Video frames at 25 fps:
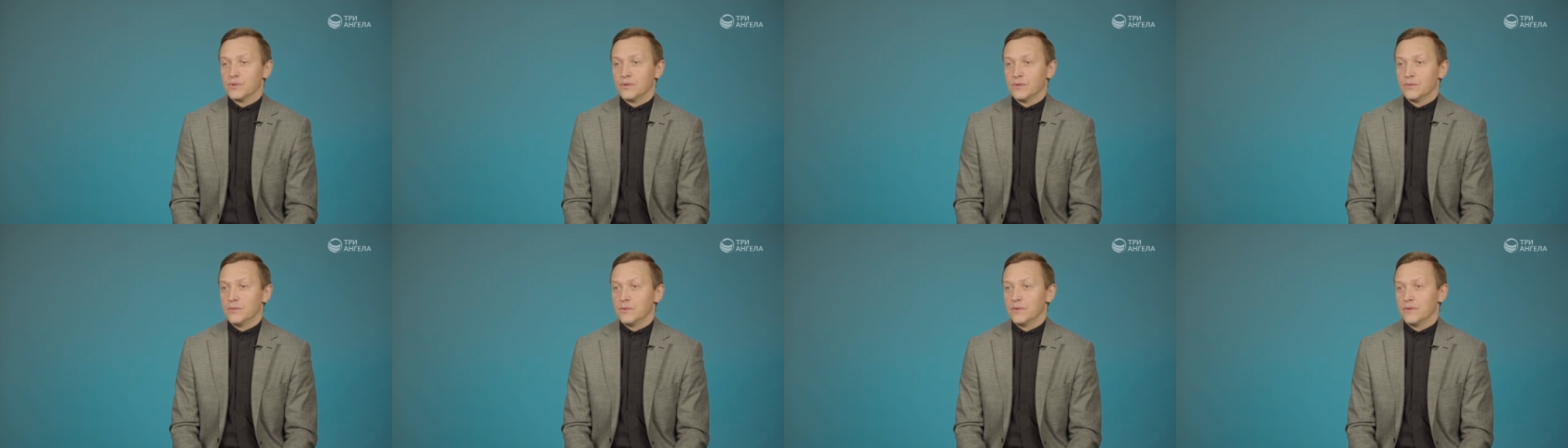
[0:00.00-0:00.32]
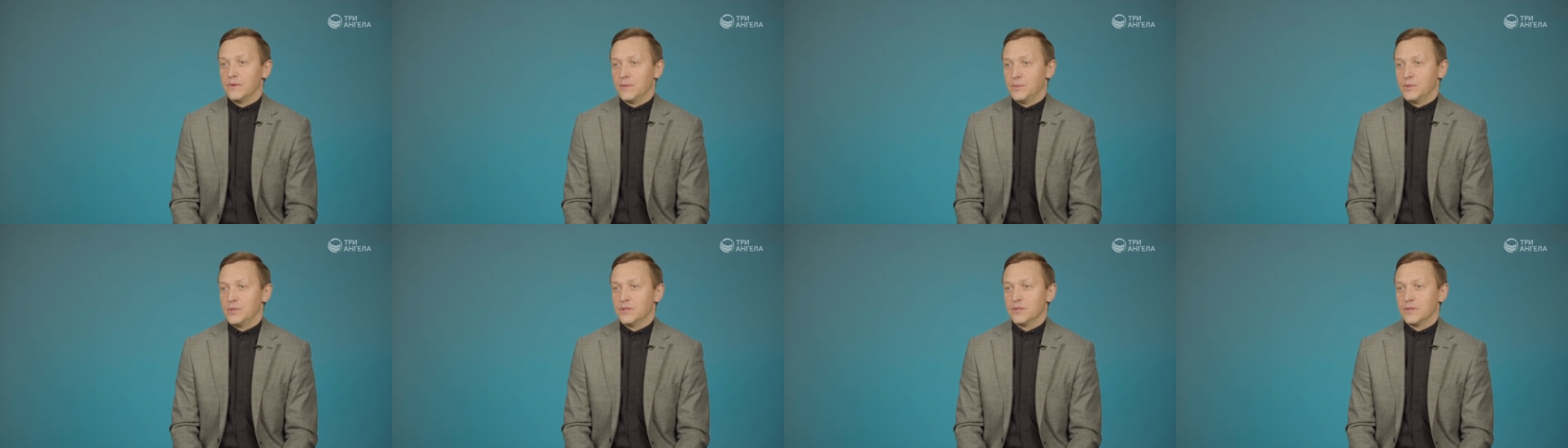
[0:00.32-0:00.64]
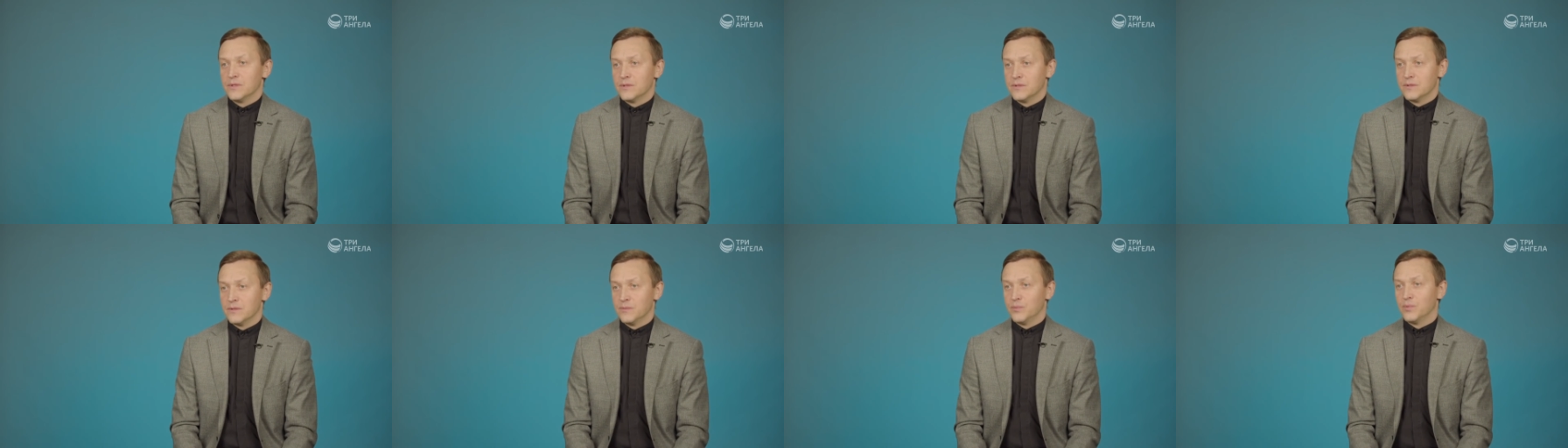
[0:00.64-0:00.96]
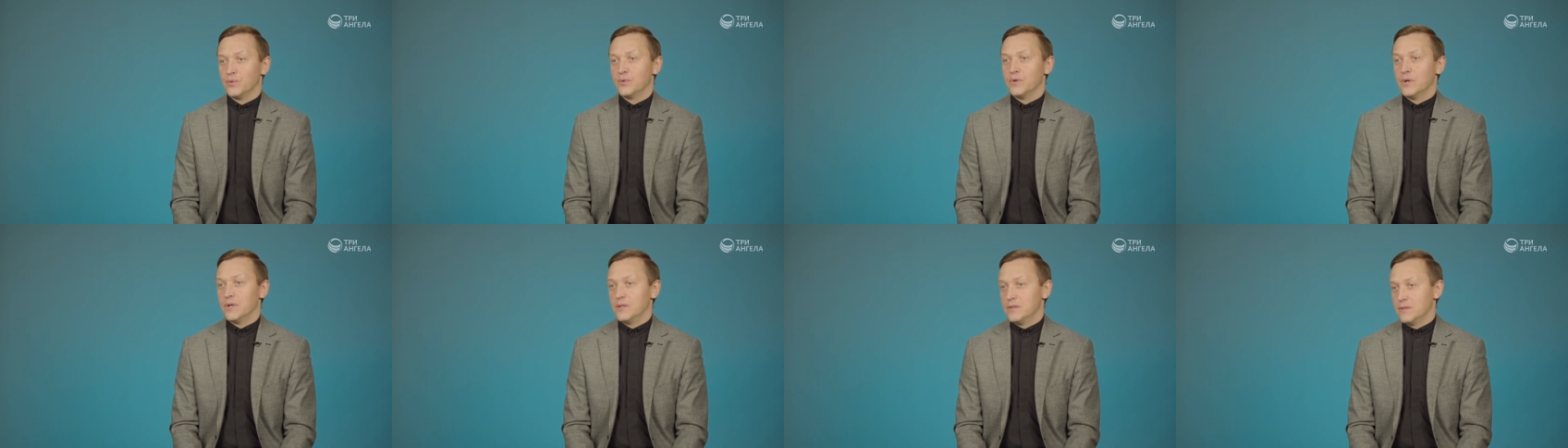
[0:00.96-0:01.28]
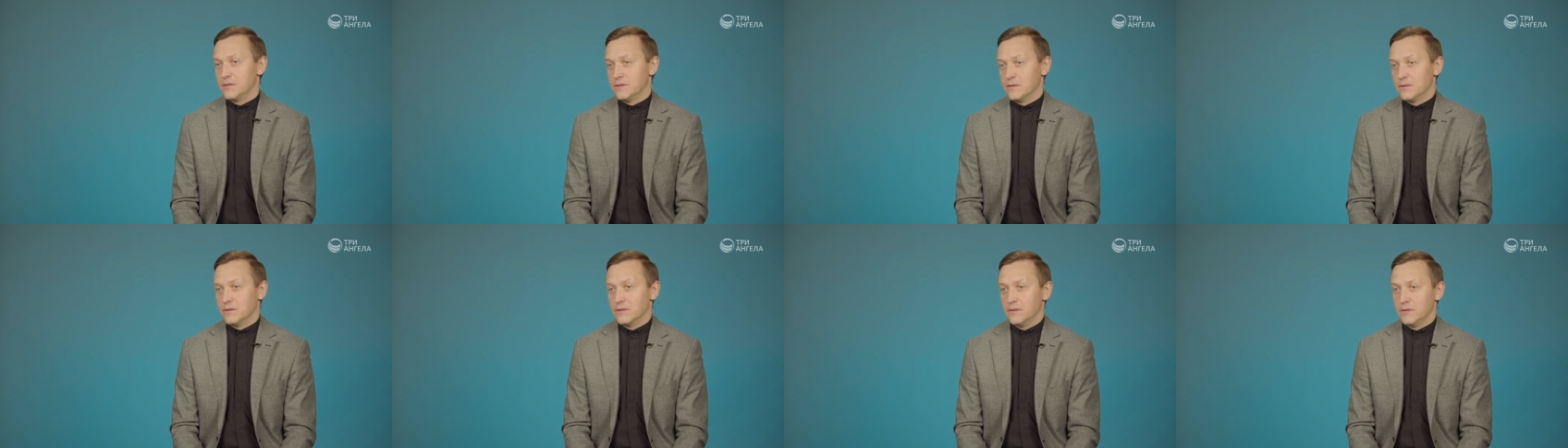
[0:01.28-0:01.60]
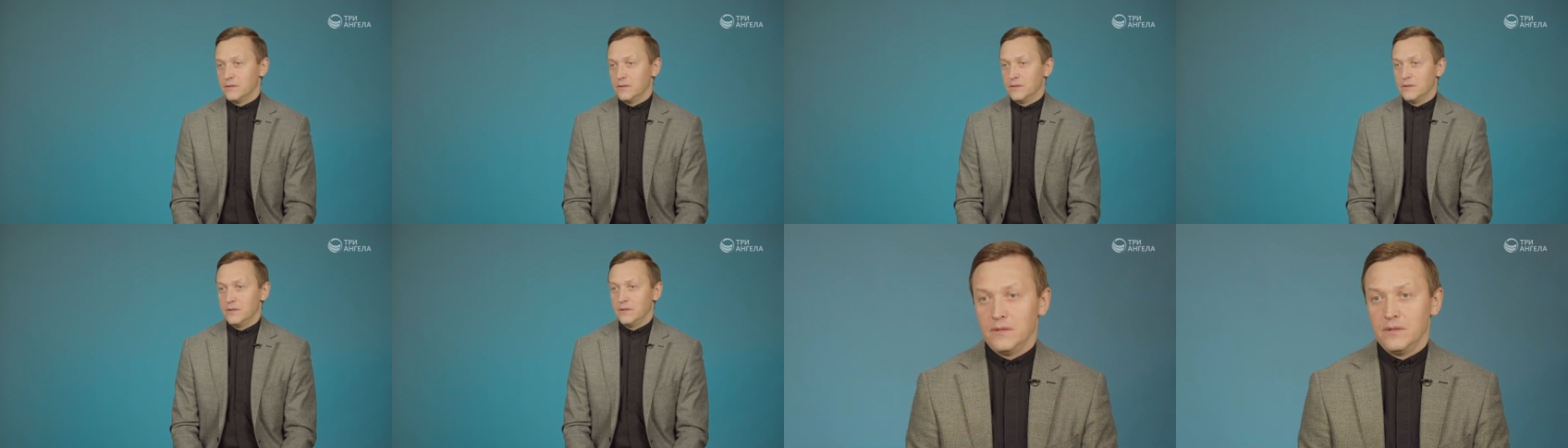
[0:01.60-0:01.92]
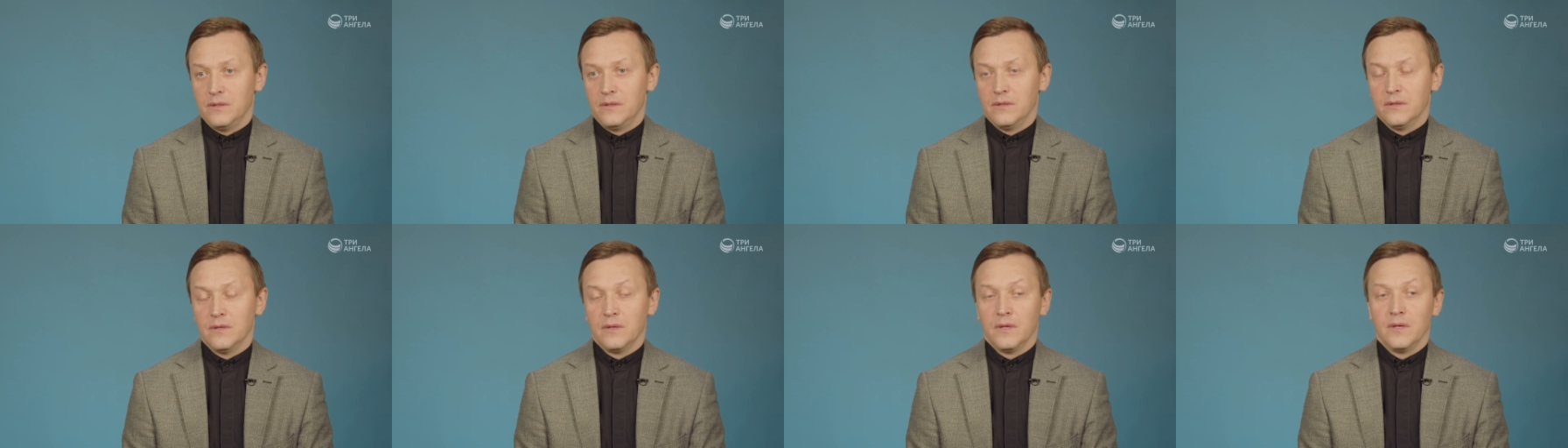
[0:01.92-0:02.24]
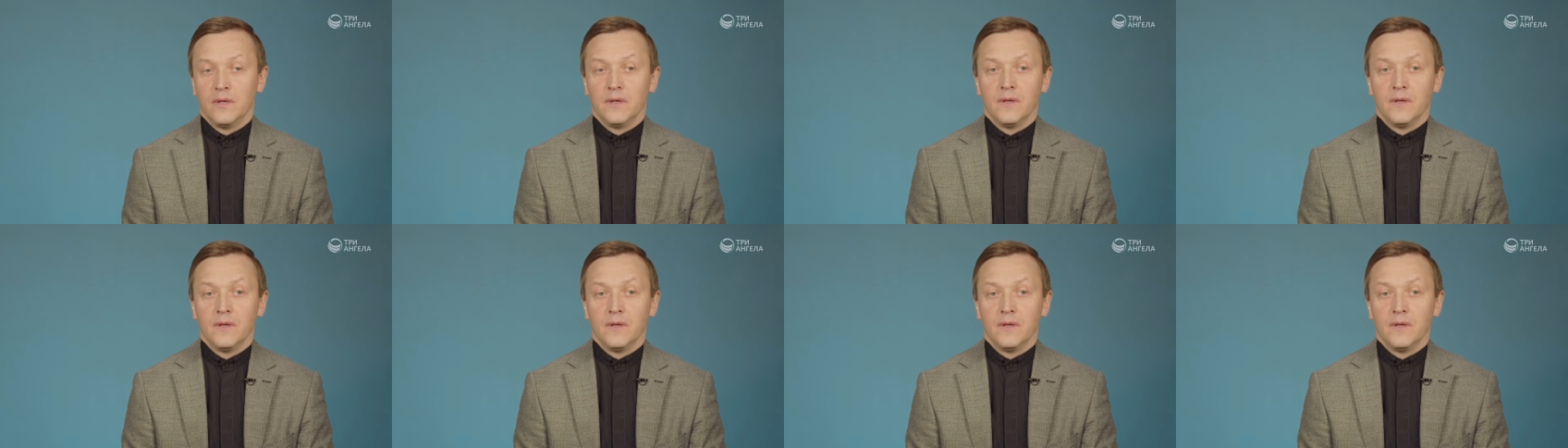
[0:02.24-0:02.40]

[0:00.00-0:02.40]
чтобы вообще нас напугать. И